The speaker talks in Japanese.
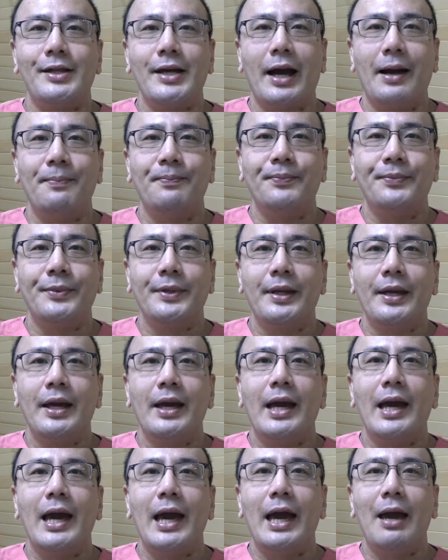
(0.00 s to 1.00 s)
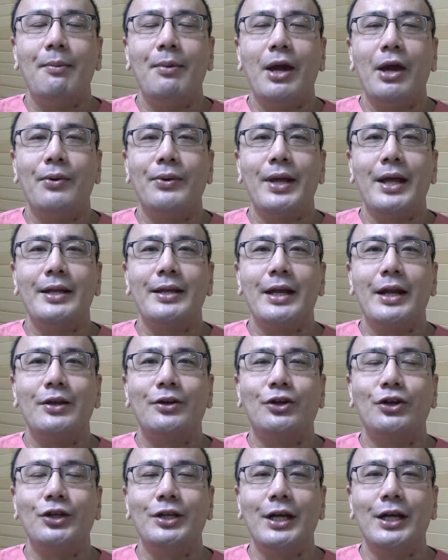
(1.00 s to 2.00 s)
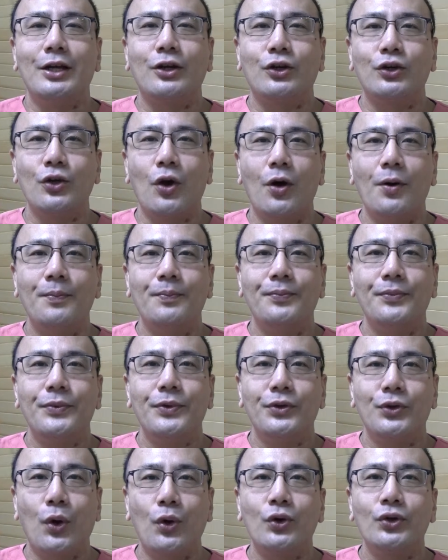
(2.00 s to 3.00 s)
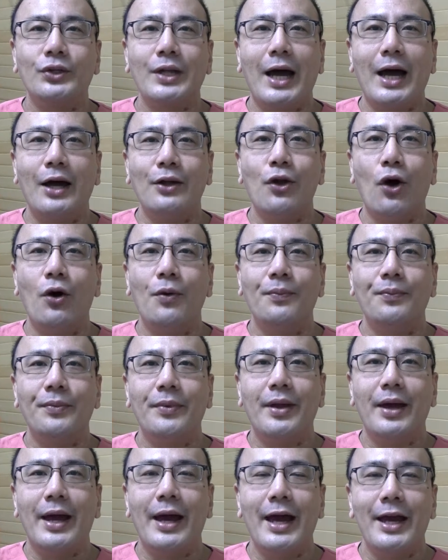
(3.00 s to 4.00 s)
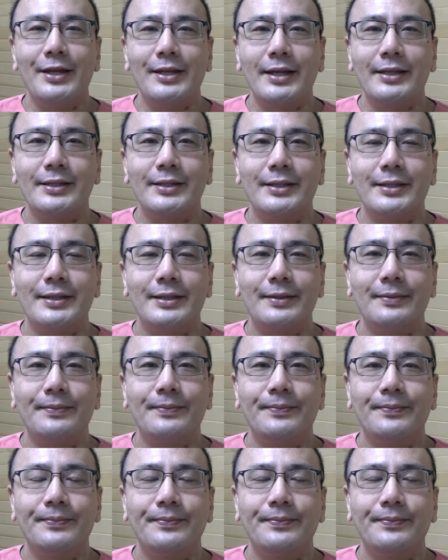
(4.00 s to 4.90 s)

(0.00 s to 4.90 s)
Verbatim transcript: 医者 MF レンタルクリニックのドクターの林です